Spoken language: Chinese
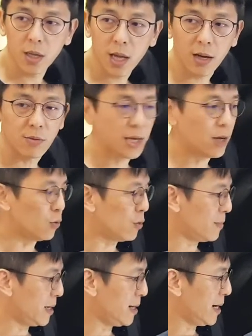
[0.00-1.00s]
好，那我
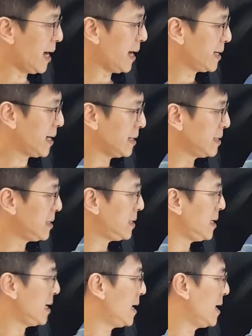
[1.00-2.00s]
们来看一
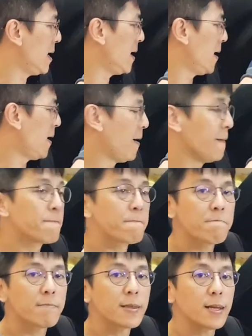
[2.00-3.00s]
下
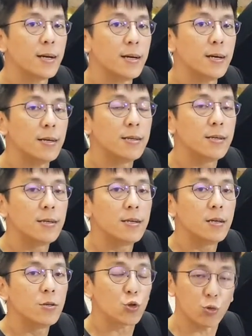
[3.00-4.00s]
呃
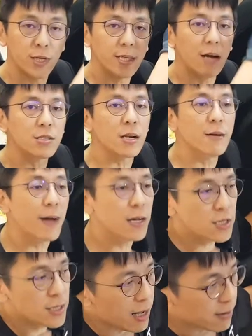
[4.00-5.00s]
阻尼调整的方
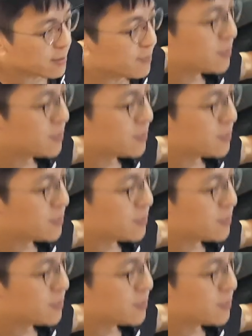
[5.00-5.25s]
式好了，